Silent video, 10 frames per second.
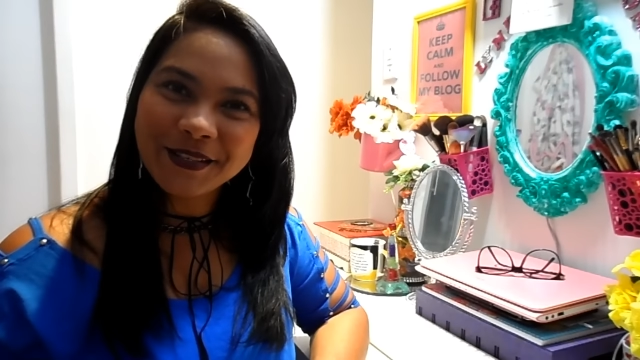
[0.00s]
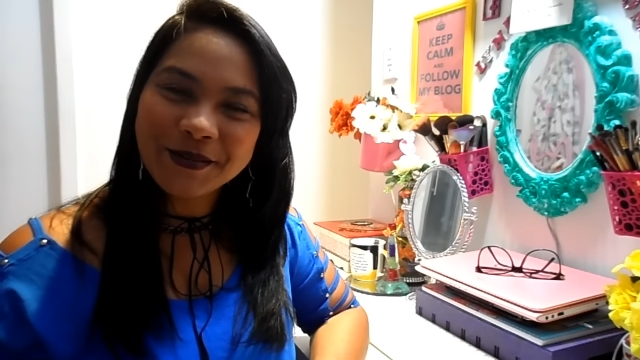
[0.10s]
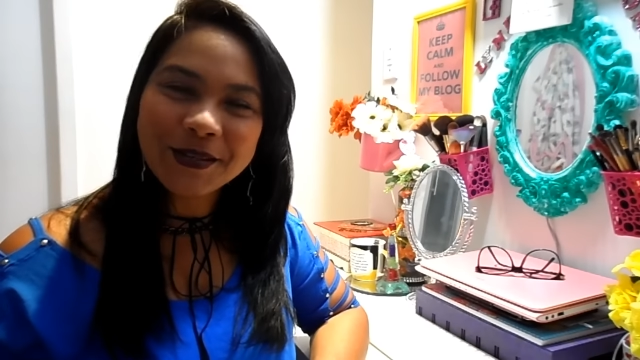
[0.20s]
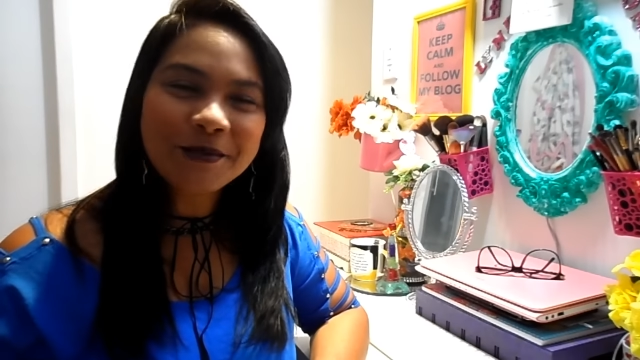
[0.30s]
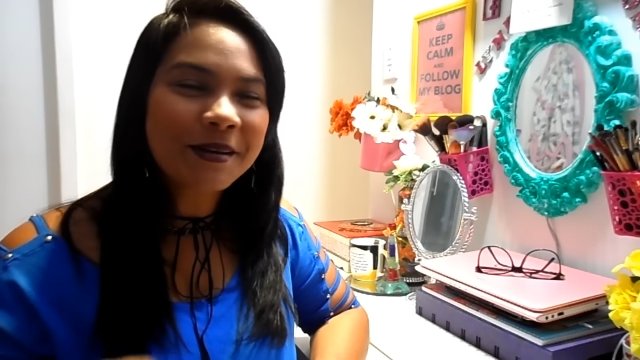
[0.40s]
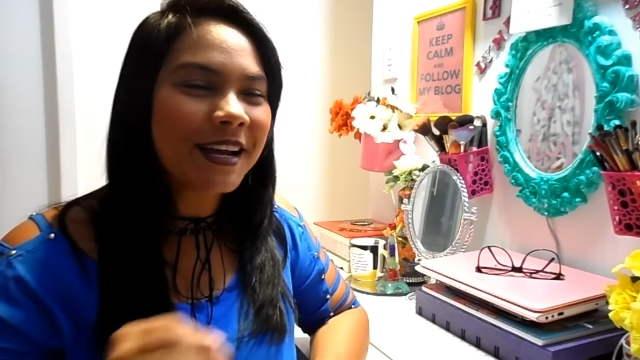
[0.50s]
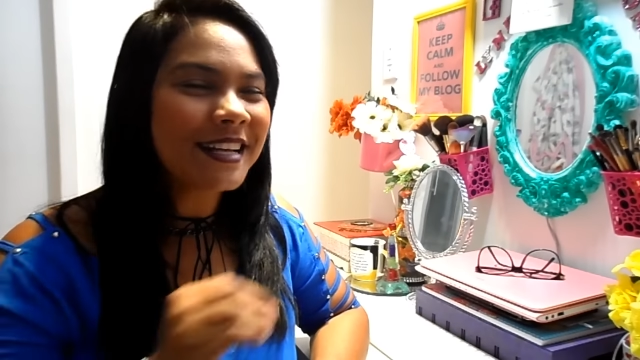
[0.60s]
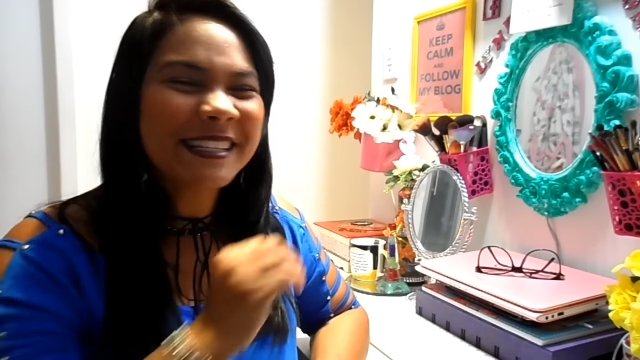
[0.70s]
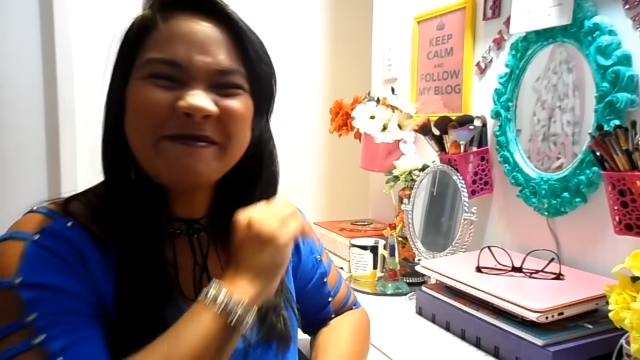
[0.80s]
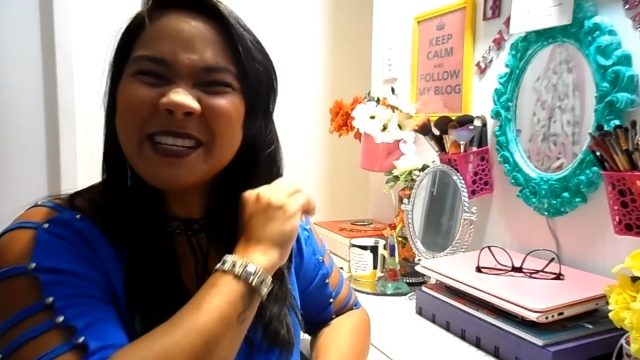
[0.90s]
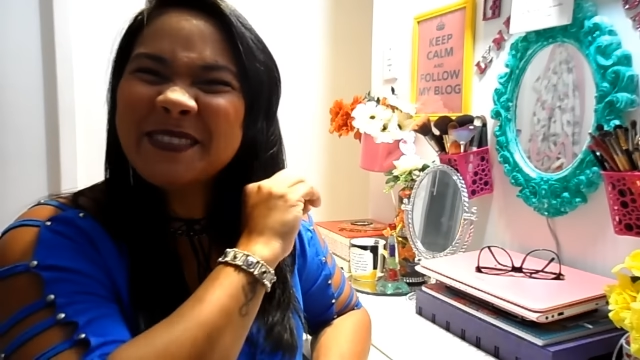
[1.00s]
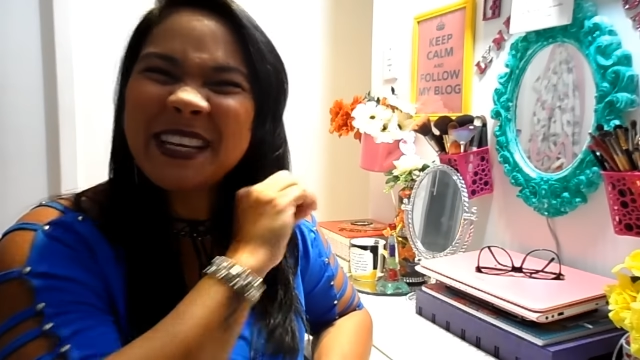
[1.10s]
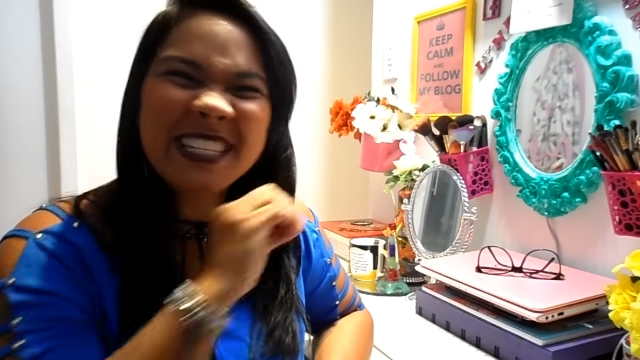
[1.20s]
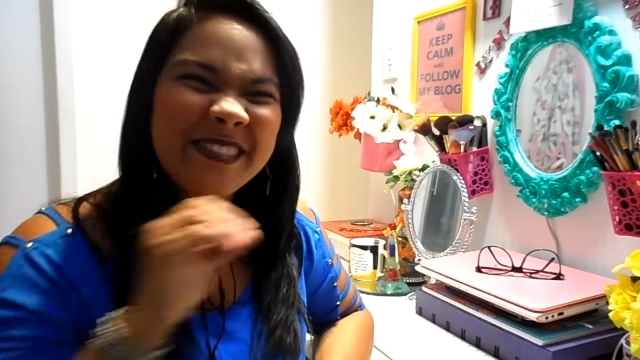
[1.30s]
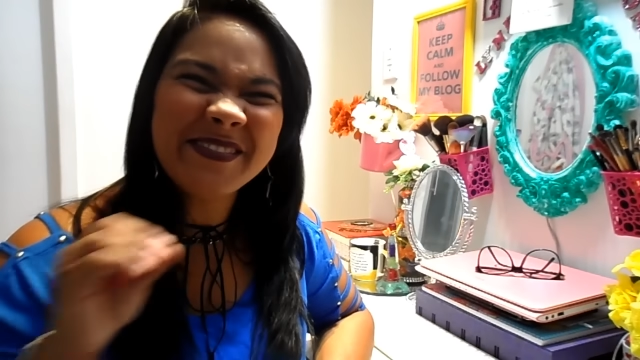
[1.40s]
de hoje porque ela é
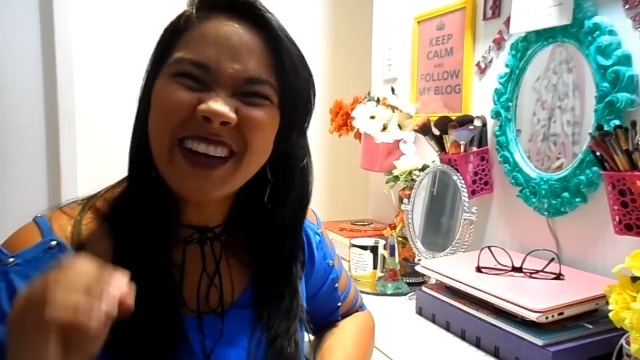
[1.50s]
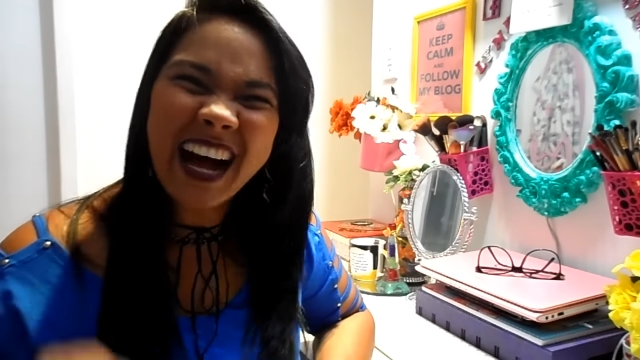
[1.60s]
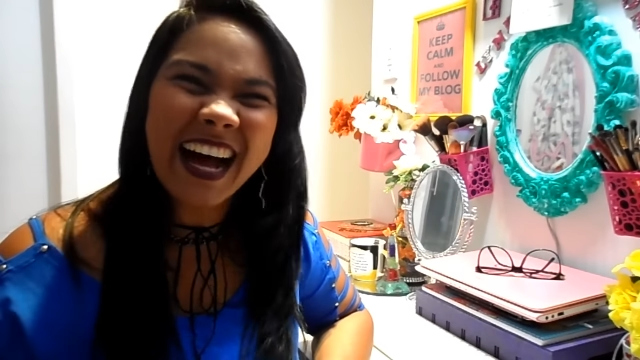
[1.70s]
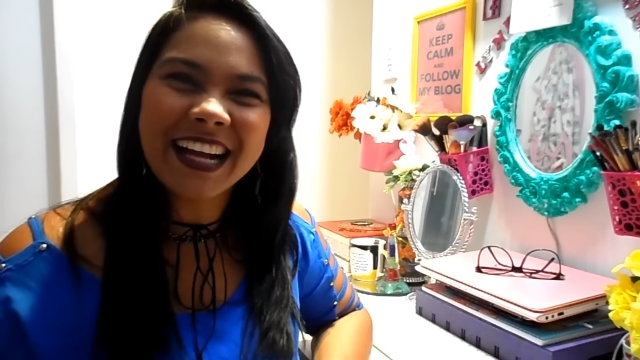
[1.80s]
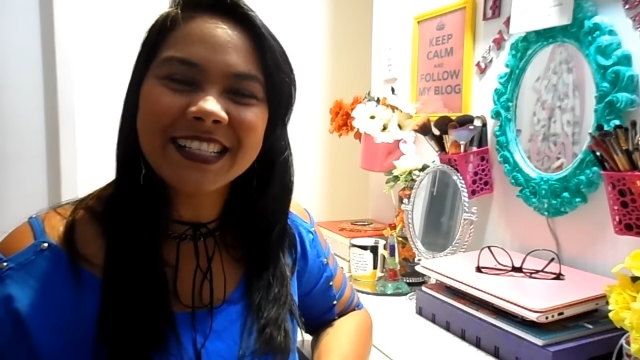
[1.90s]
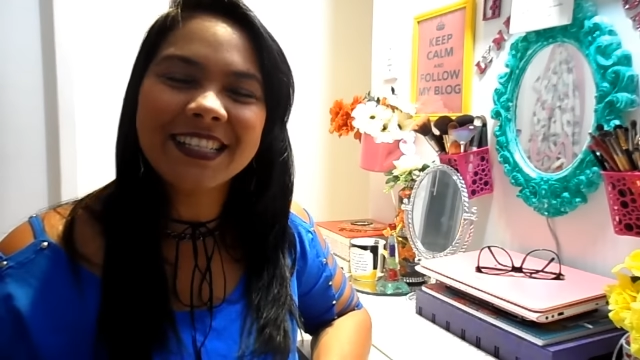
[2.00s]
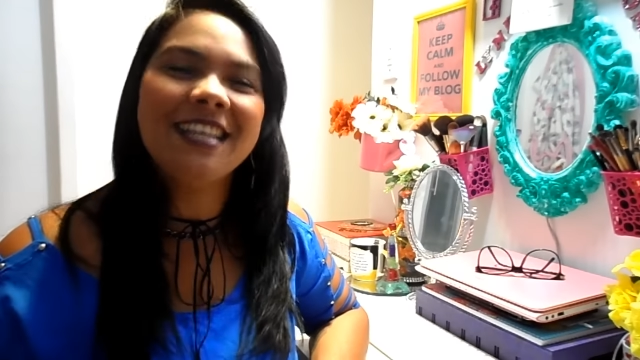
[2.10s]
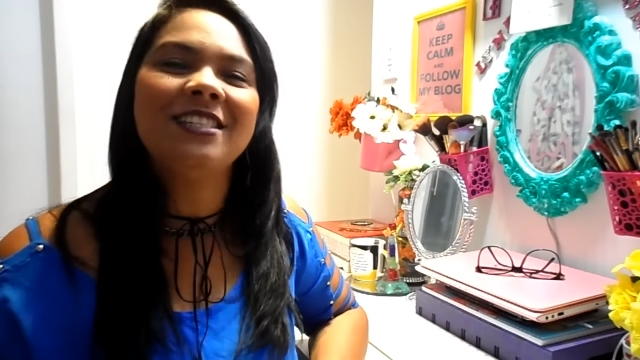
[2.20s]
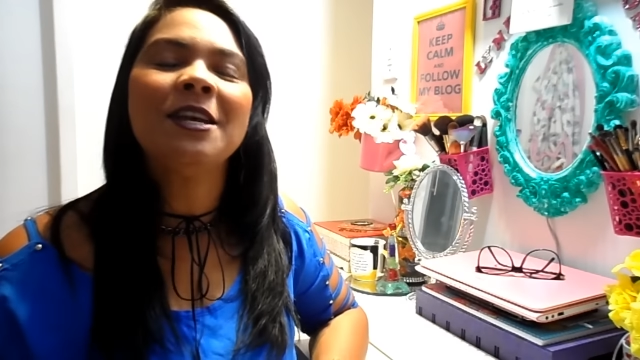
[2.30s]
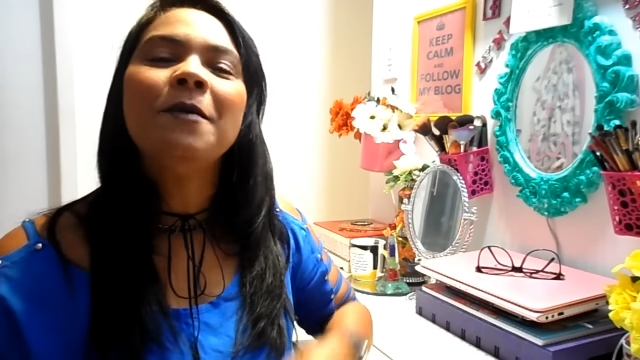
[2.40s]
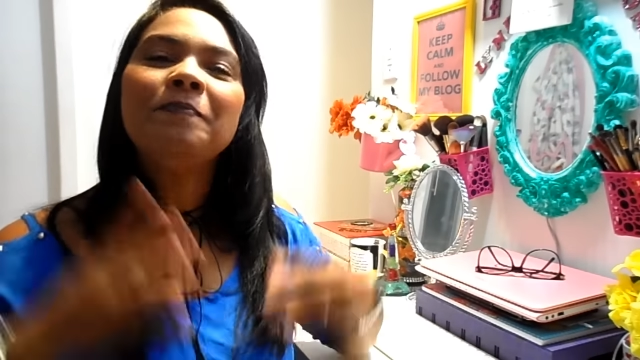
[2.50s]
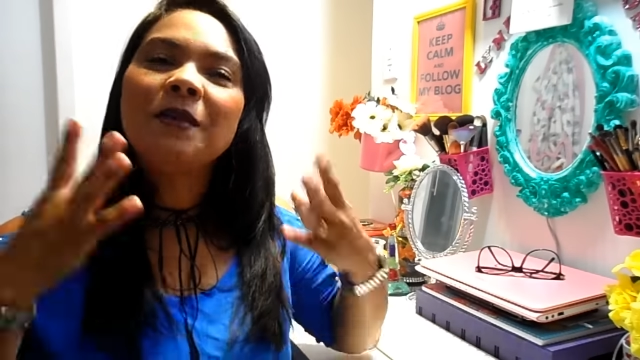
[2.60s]
simplesmente mara, gente.